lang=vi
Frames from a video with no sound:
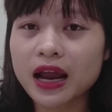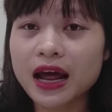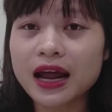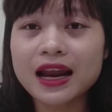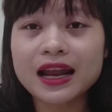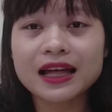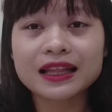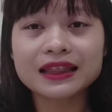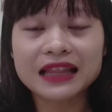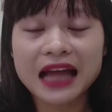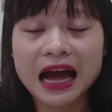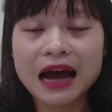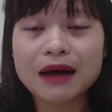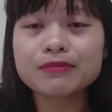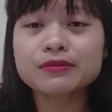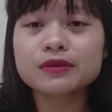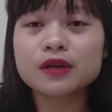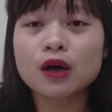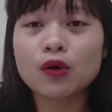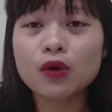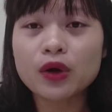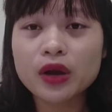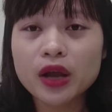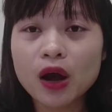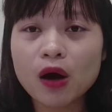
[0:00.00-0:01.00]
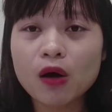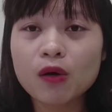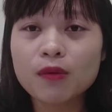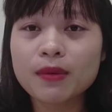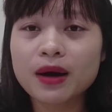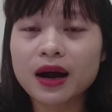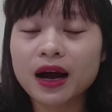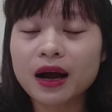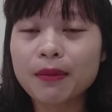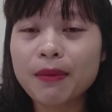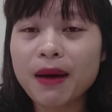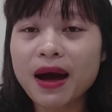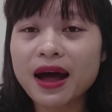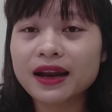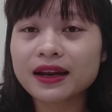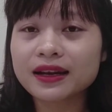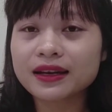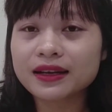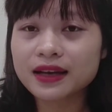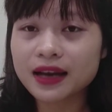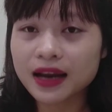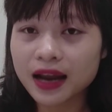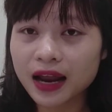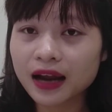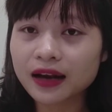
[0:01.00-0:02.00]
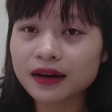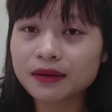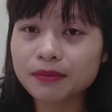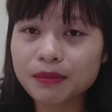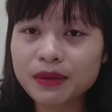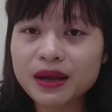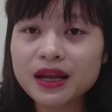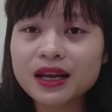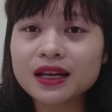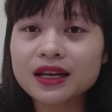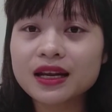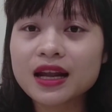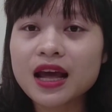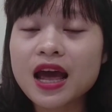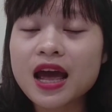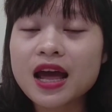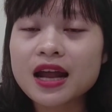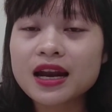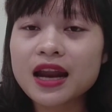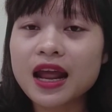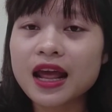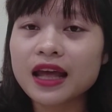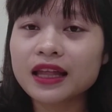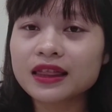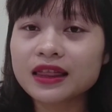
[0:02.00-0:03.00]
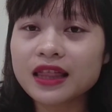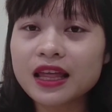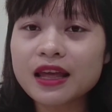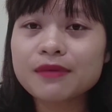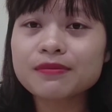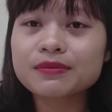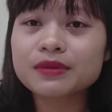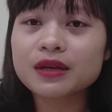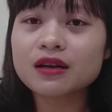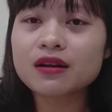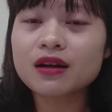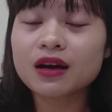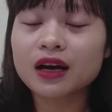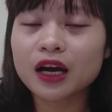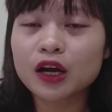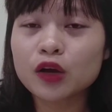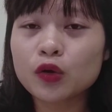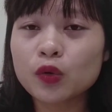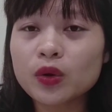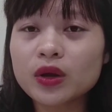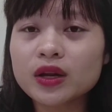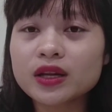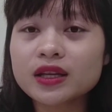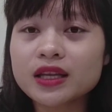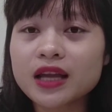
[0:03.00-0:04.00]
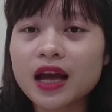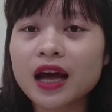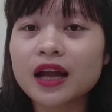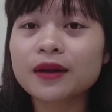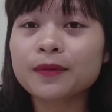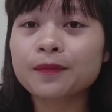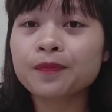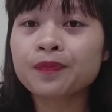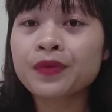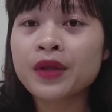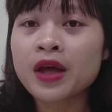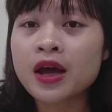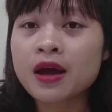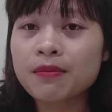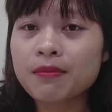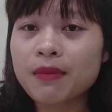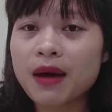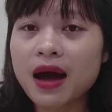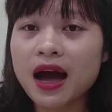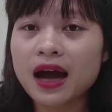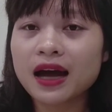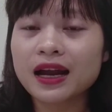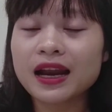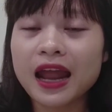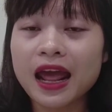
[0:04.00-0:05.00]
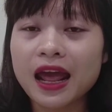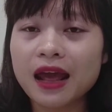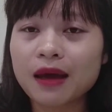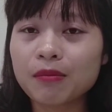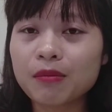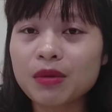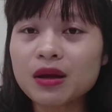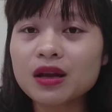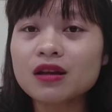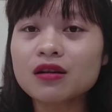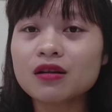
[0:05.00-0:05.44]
Đấy là 8 dấu hiệu mà các bạn biết để tìm ra được cái nguyên nhân mà để biết